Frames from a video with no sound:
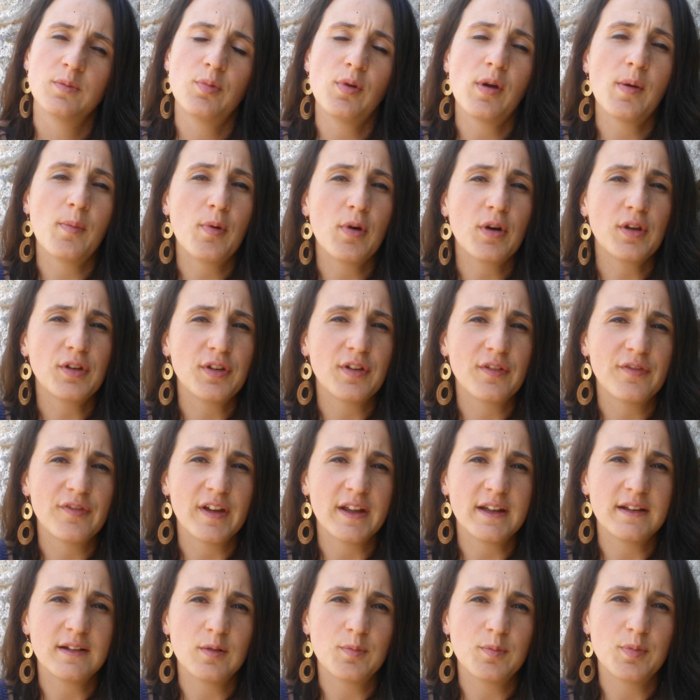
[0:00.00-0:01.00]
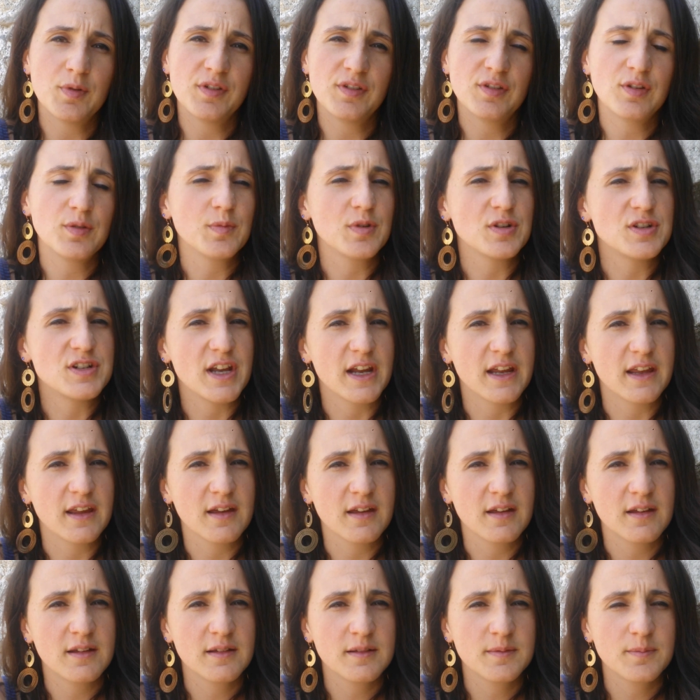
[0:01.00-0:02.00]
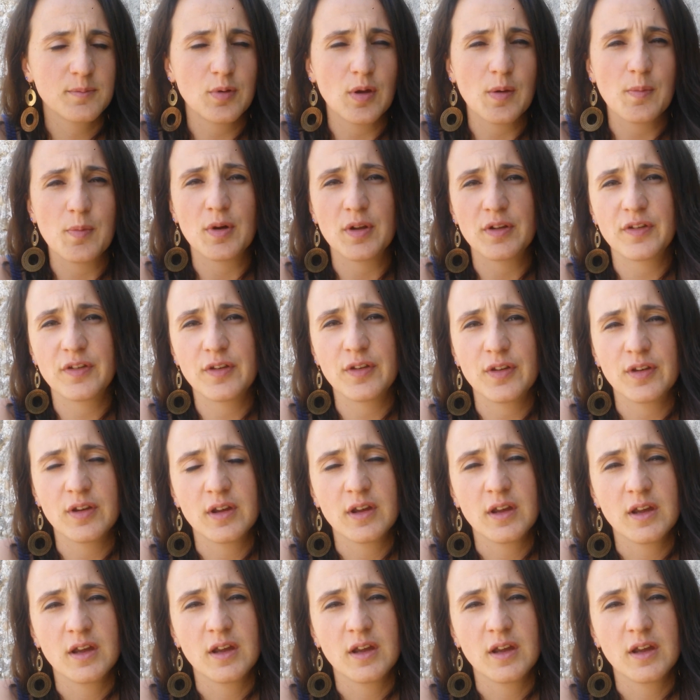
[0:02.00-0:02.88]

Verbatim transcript: peu importe en fait le positionnement de chacun, peu importe